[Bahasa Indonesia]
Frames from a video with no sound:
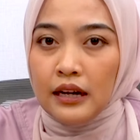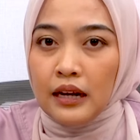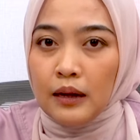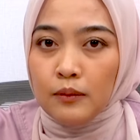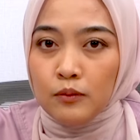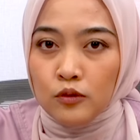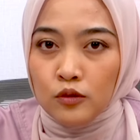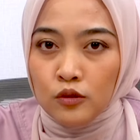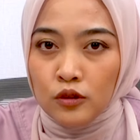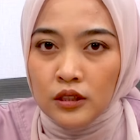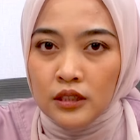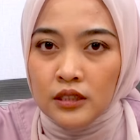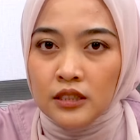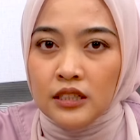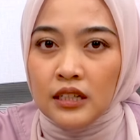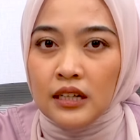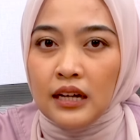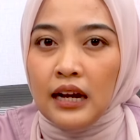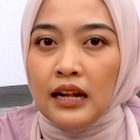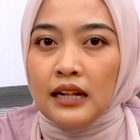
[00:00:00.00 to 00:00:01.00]
Namun,
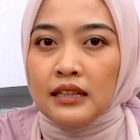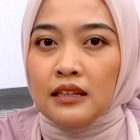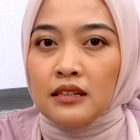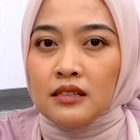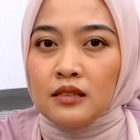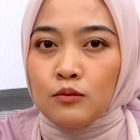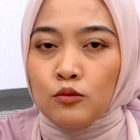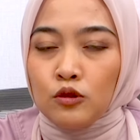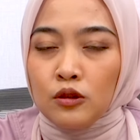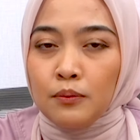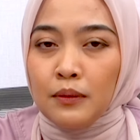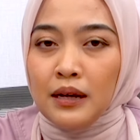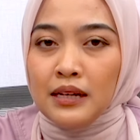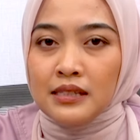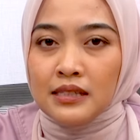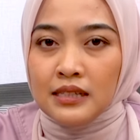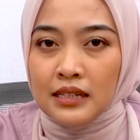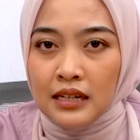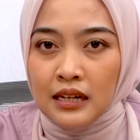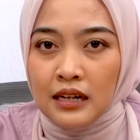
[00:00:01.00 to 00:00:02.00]
jika hal tersebut
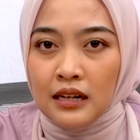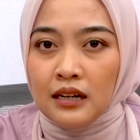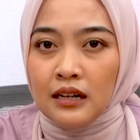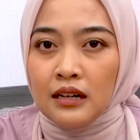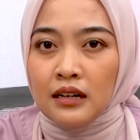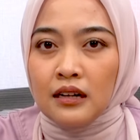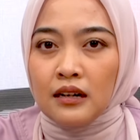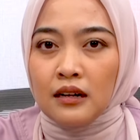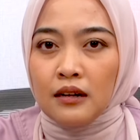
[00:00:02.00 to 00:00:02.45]
masih e,